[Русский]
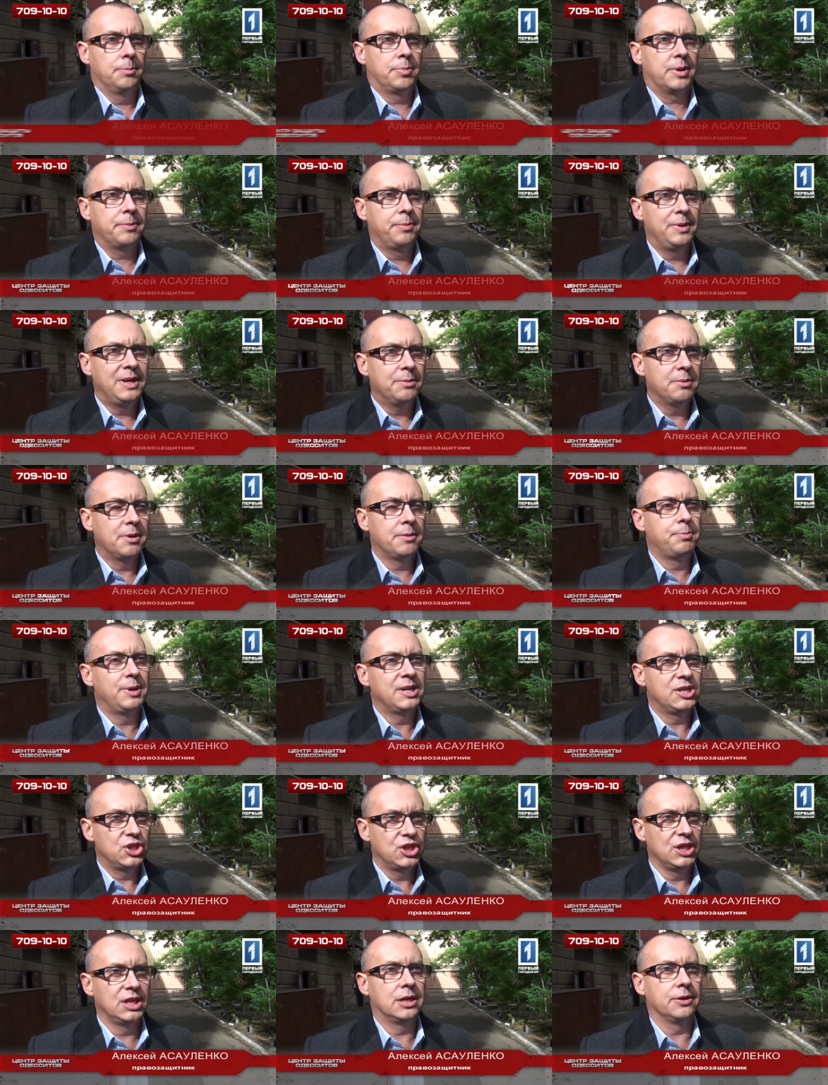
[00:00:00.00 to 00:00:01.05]
Проблема
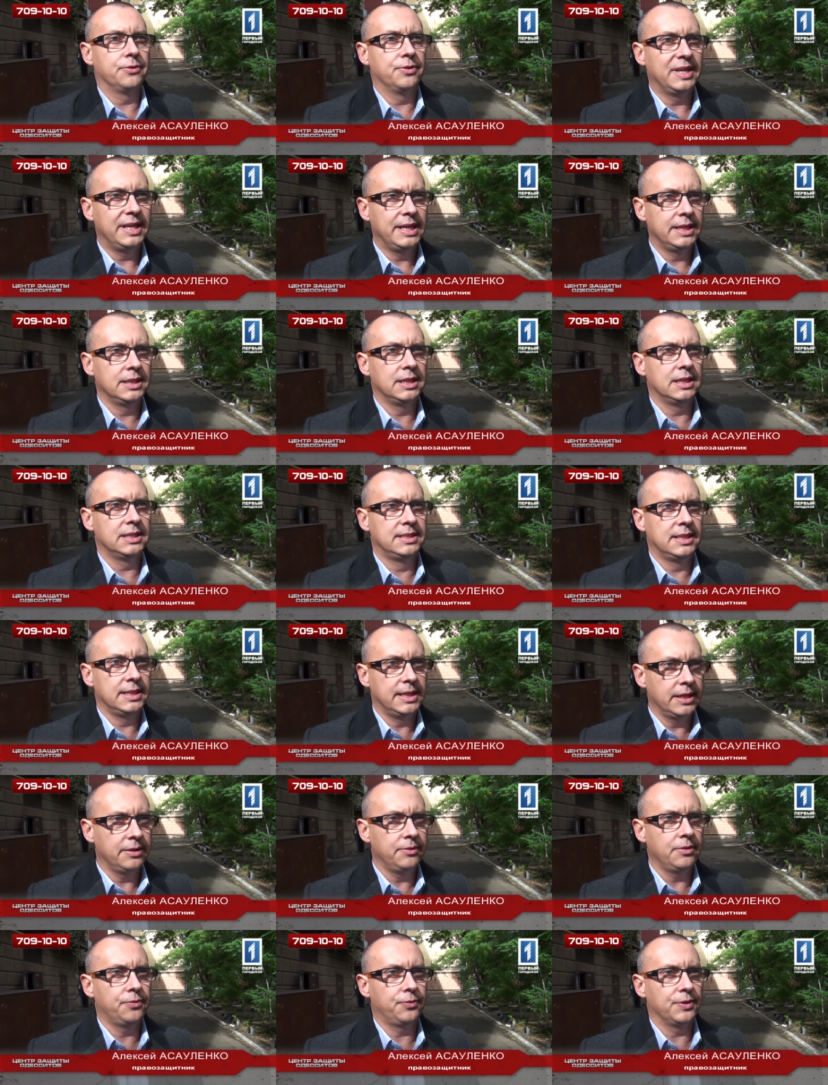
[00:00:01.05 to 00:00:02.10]
больших аварийных
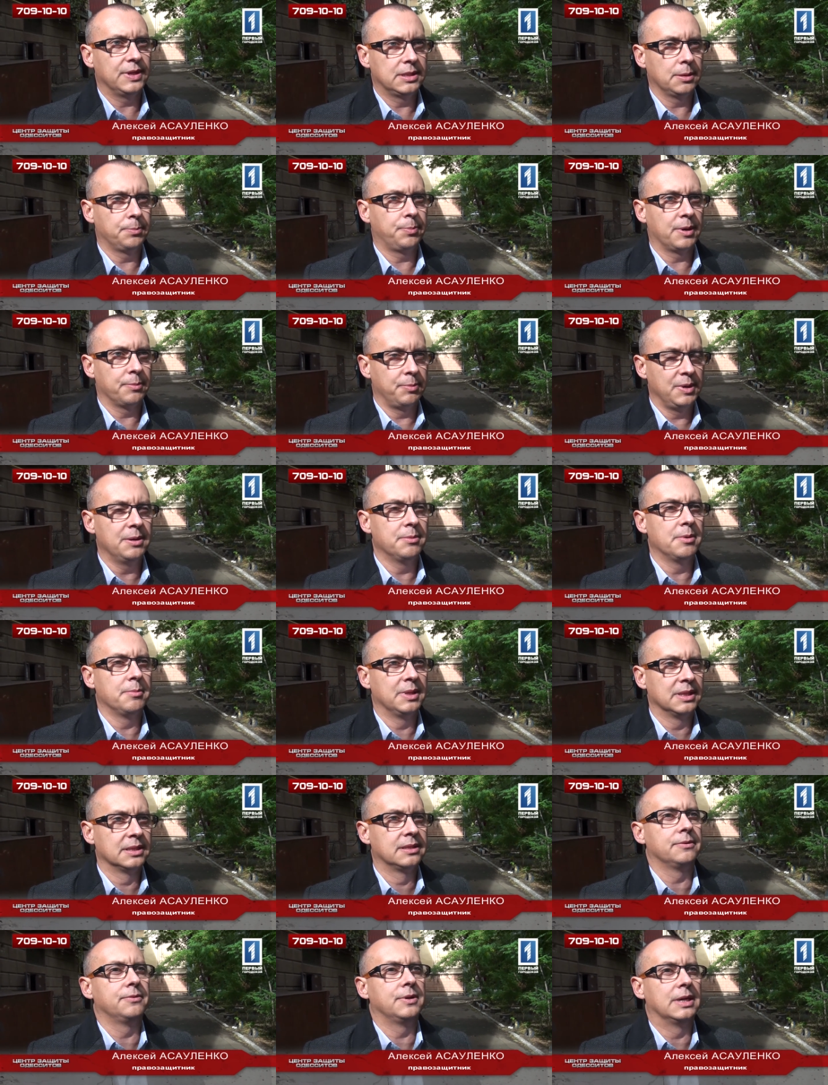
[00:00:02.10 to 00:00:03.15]
деревьев – это проблема
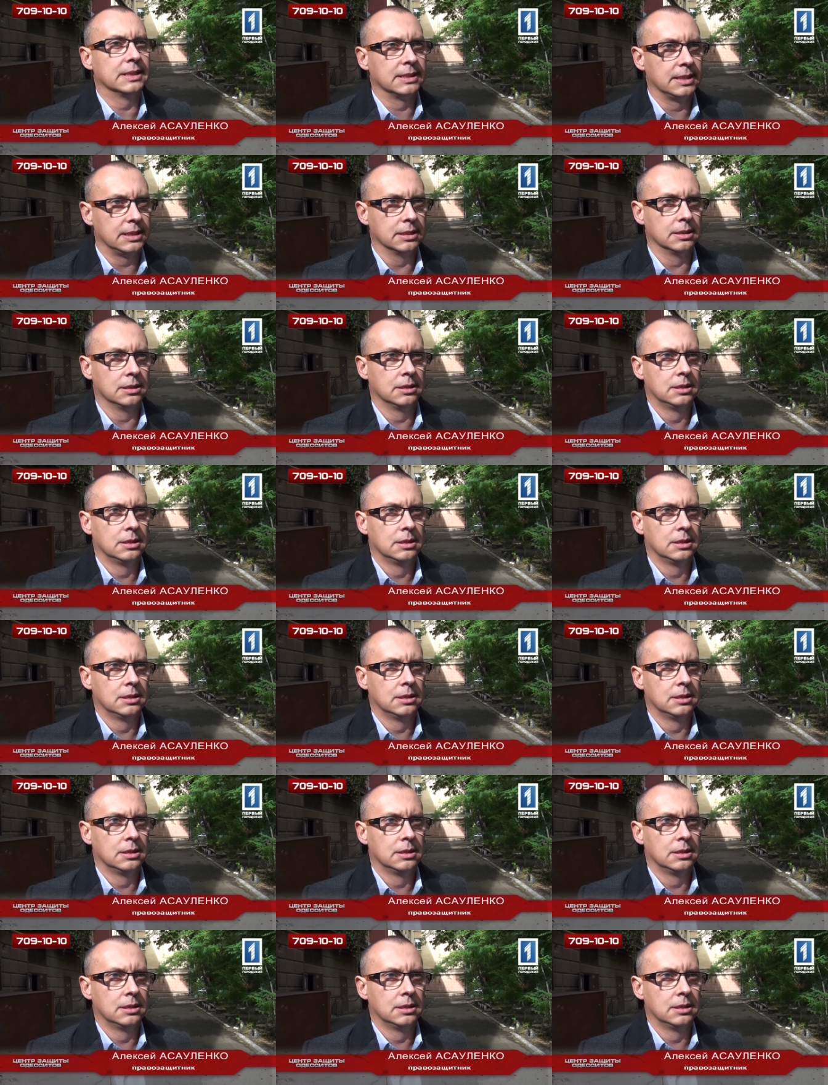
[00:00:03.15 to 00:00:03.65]
Молдаванки.